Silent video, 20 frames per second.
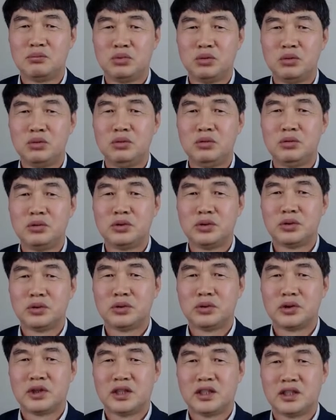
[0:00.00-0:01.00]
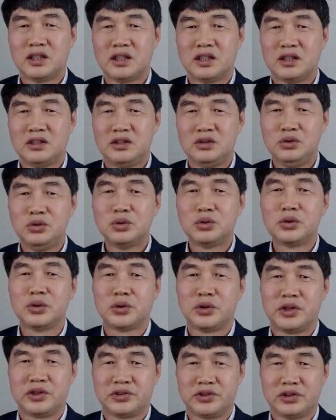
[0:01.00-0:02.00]
불교나
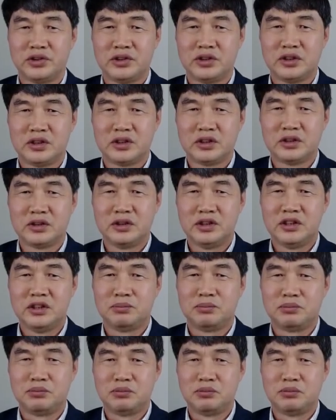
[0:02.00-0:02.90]
유교에서는 이